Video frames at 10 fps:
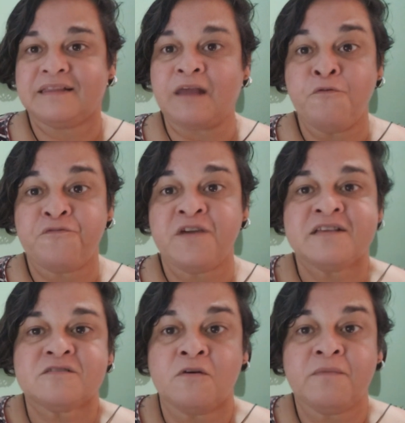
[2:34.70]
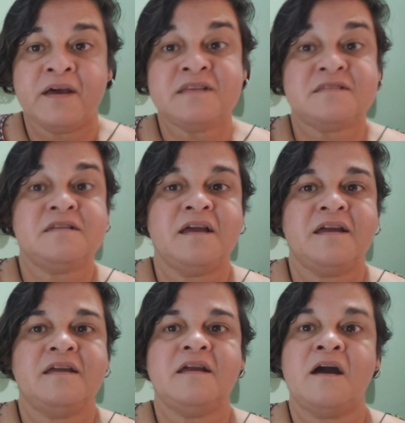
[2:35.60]
Talvez comece
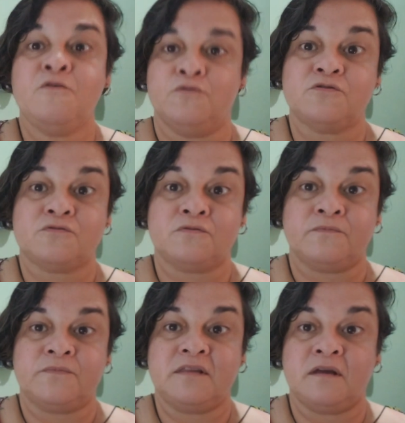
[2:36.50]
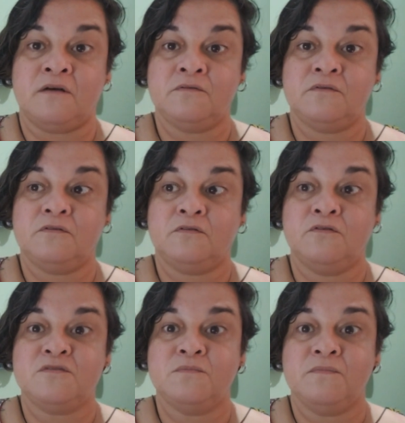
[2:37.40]
em agosto. Então,
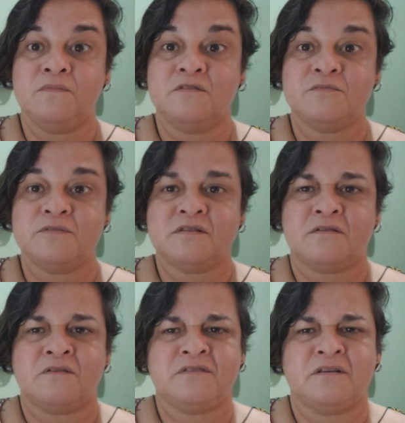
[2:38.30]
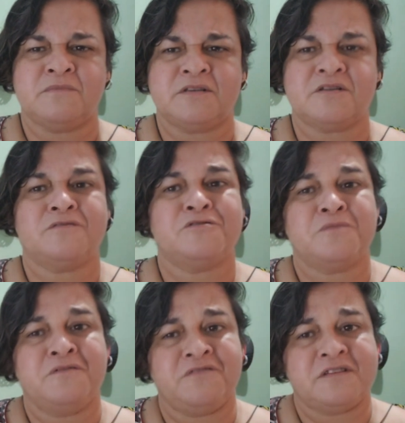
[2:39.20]
2019 não, minha gente,
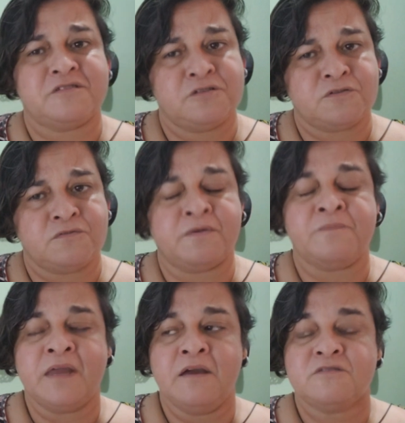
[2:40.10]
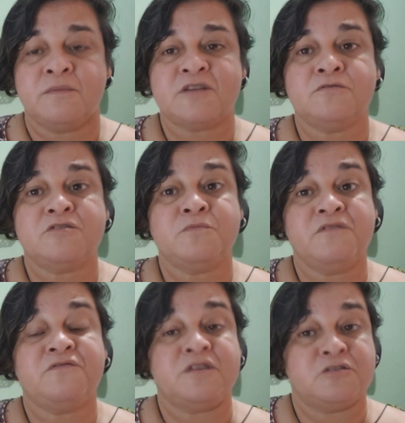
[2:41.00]
2020, desculpa. O semestre
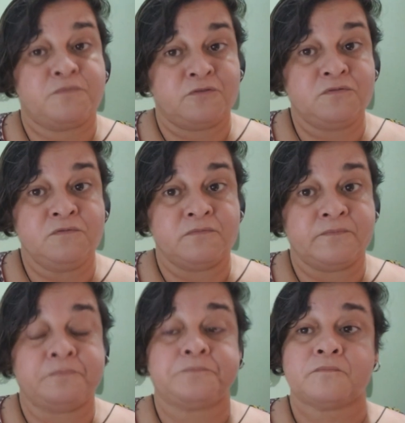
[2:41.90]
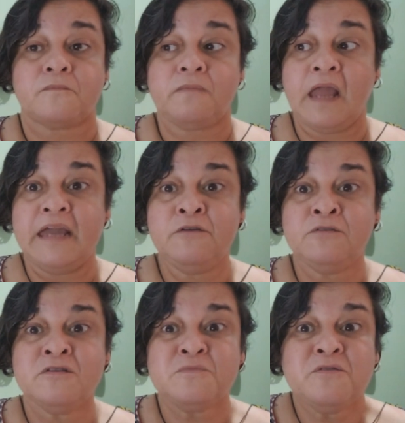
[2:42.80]
2020.1. E o
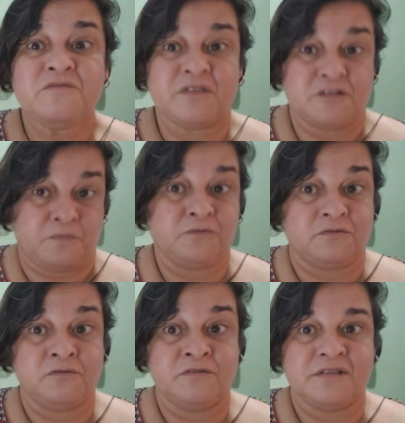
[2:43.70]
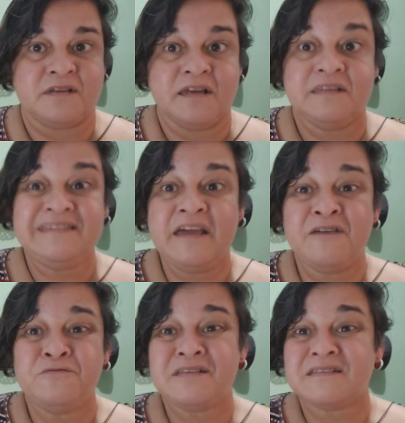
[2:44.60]
2020.2,
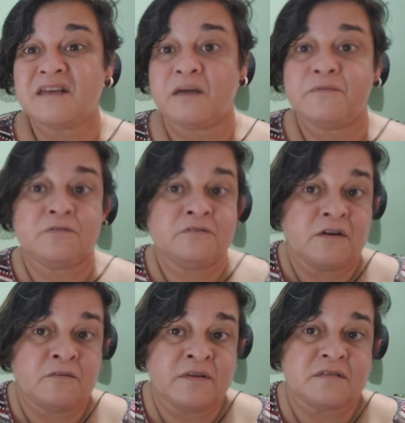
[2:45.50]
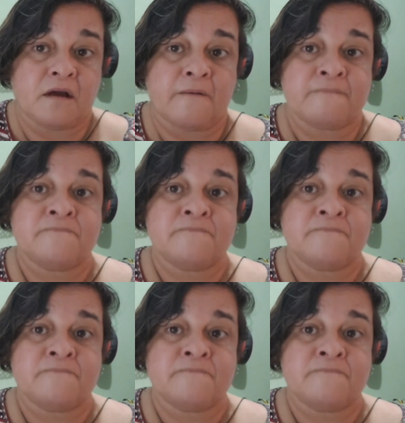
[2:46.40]
Deus sabe quando vai começar.